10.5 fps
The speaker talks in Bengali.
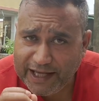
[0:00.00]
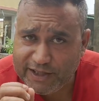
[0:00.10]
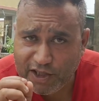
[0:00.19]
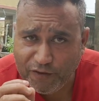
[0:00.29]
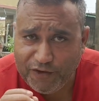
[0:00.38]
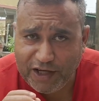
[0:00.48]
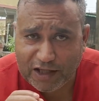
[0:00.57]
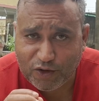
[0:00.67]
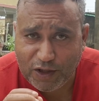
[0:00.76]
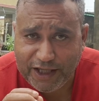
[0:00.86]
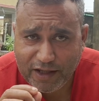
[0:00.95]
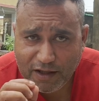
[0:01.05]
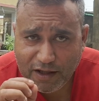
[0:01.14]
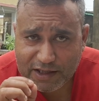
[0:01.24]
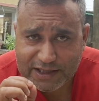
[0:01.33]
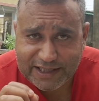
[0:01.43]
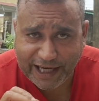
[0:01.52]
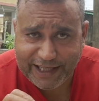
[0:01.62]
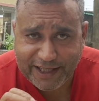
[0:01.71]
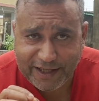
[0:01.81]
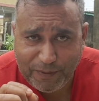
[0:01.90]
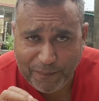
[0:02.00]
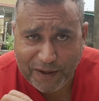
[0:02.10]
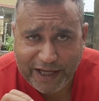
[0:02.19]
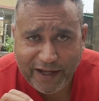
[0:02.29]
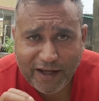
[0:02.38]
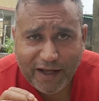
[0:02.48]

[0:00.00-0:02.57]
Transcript: এই ছিল বিরাট কোহলির স্ট্রাইক রেট ব্যাপারে